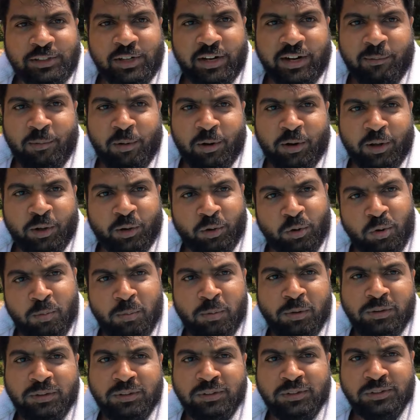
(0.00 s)
ஆக்சுவலாக நம்மளோட
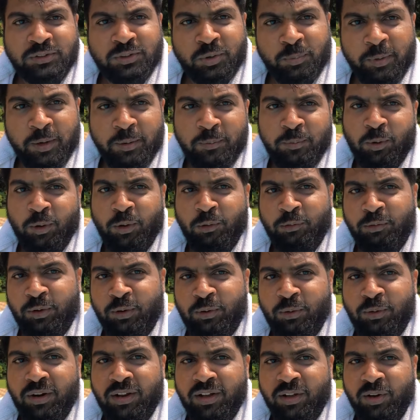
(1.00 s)
ரூமும் ஸ்விம்மிங் பூல் வியூ
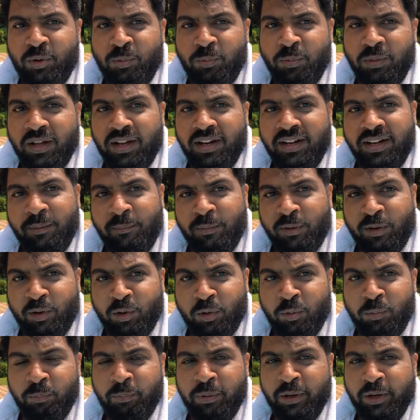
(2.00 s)
உள்ள ரூம் தான் நம்ம
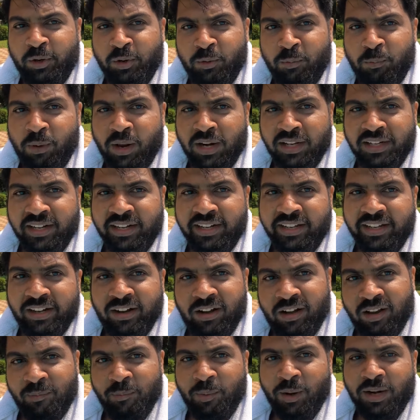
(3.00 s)
ரூம் பெட்ரூம் பால்கனி
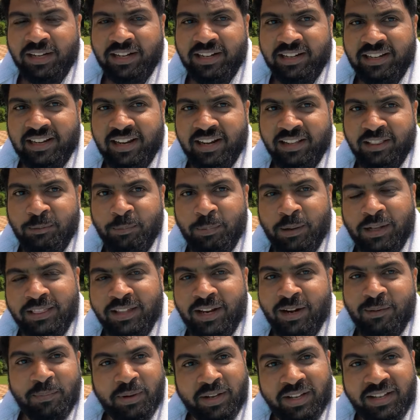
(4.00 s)
ஹால் பால்கனிலேருந்து
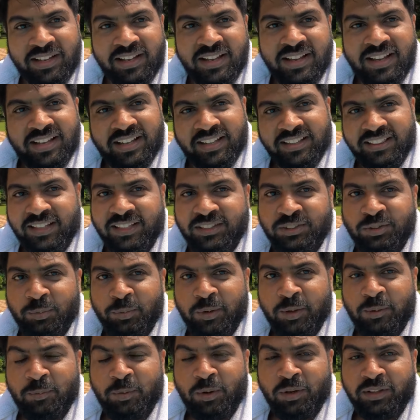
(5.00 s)
பார்த்தாலுமே இந்த
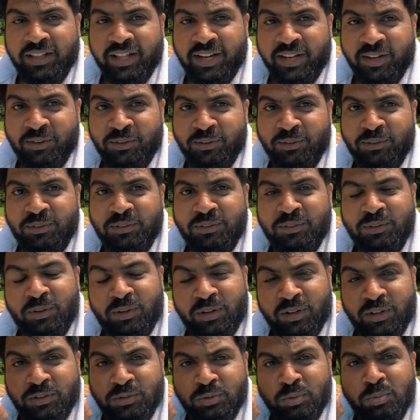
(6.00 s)
ஸ்விம்மிங் பூல் தெரியும்
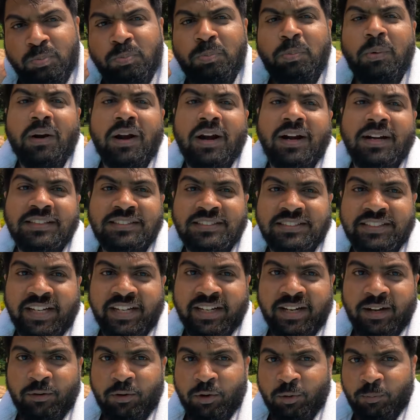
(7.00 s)
ஒரு சூப்பரான
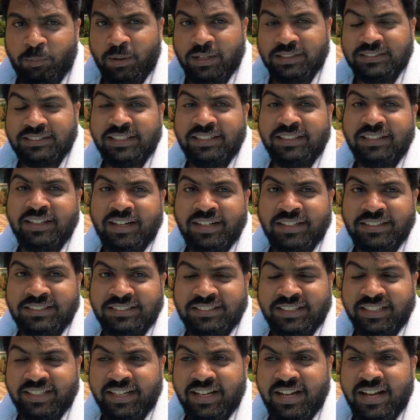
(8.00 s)
ஸ்டேங்க ஒரு ப்ளசண்ட்டான
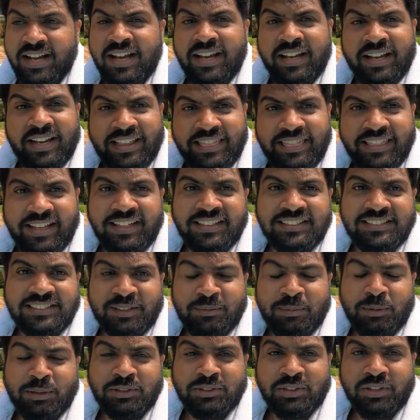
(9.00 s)
ஸ்டே எந்த
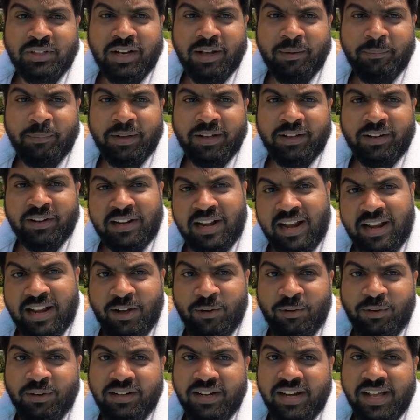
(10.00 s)
டிஸ்டர்பன்ஸும் இல்லாமல் நல்ல
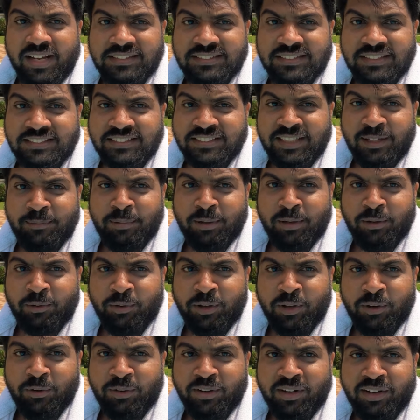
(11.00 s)
ஒரு ரிலாக்ஸாக ஸ்டே
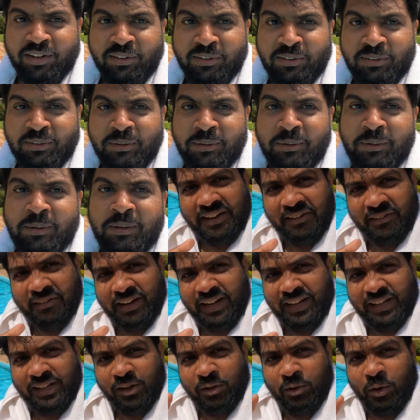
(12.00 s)
பண்ணக்கூடிய ஒரு இடம் கீர
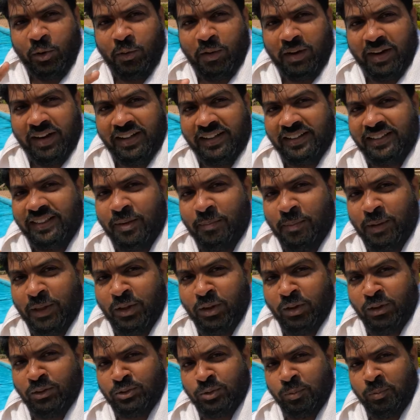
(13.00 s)
வெயிலுக்கு கோவாவில் இந்த
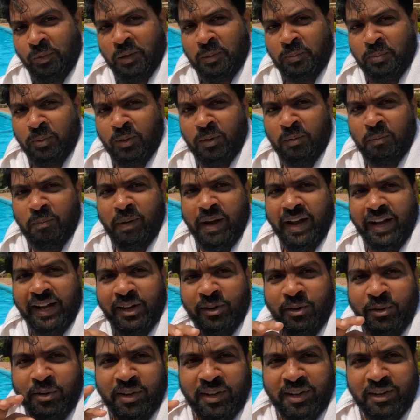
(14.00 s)
மாதிரி ஒரு ஸ்விம்மிங் பூல்
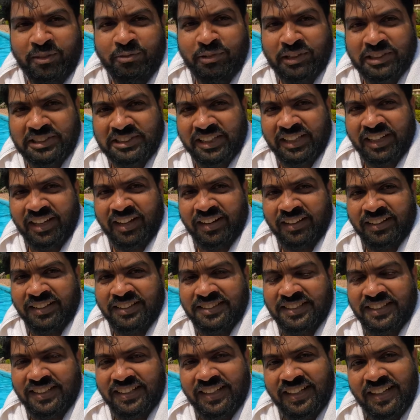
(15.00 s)
பயங்கர ஒரு ரெஃப்ரெஷிங்காக
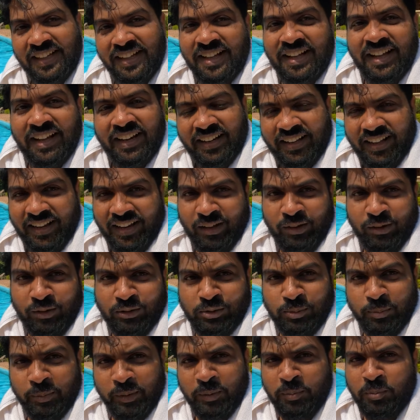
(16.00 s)
இருந்துச்சு நல்லா ஒரு
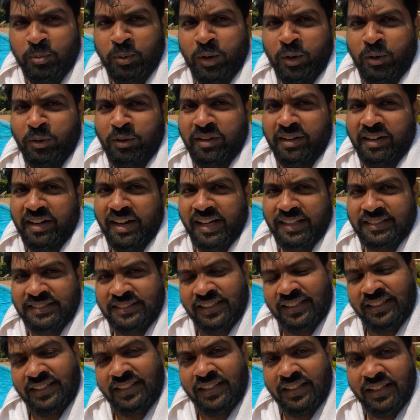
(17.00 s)
ஸ்விம்மிங் பூலில் ஒரு
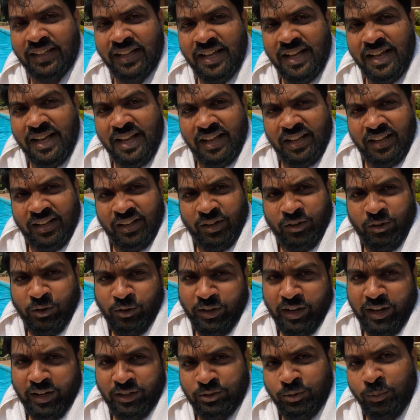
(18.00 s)
ரிலாக்ஸாக
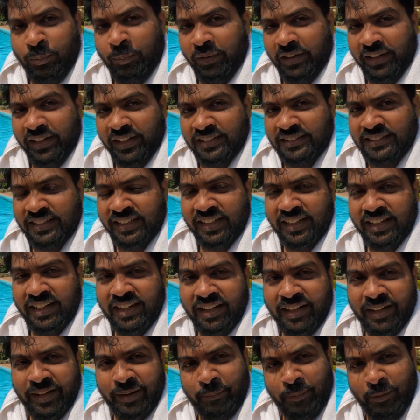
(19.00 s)
கொஞ்சம் நேரம் ஸ்விம் பண்ணியாச்சு
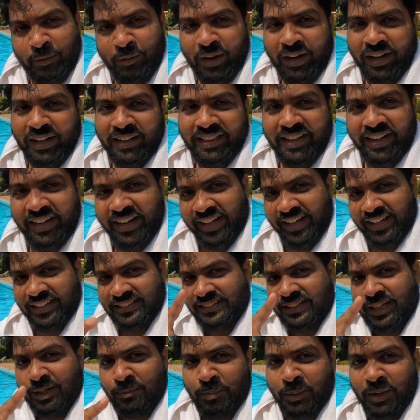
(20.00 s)
இப்போ வாங்க இந்த டேயை
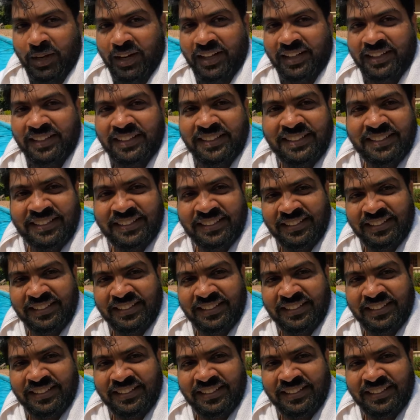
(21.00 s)
ஸ்டார்ட் பண்ணலாம்